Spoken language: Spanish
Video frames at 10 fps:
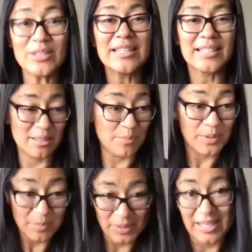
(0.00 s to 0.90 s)
que se puede
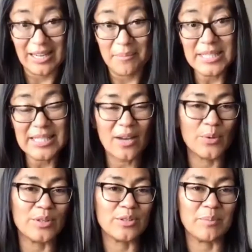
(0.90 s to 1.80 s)
poner en la mesa o
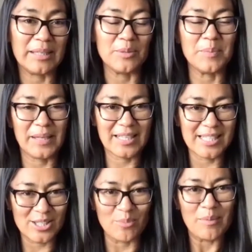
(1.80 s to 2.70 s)
ir tomando para que ese
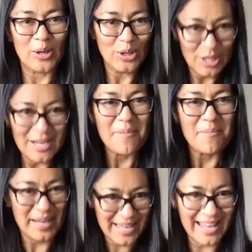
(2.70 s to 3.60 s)
estómago
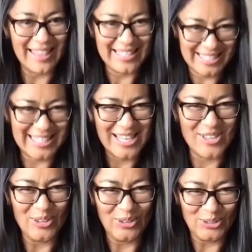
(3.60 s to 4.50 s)
vaya
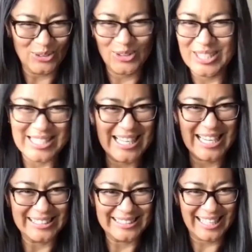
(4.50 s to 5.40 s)
deshaciéndolo todo desde
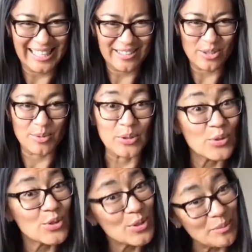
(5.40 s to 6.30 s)
la entrada, sobre
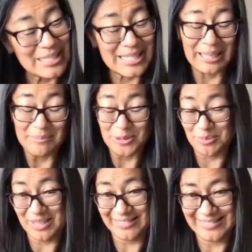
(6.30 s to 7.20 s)
todo si no masticamos
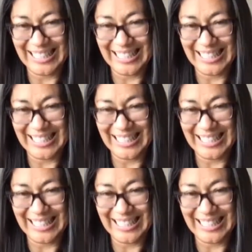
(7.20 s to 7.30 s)
bien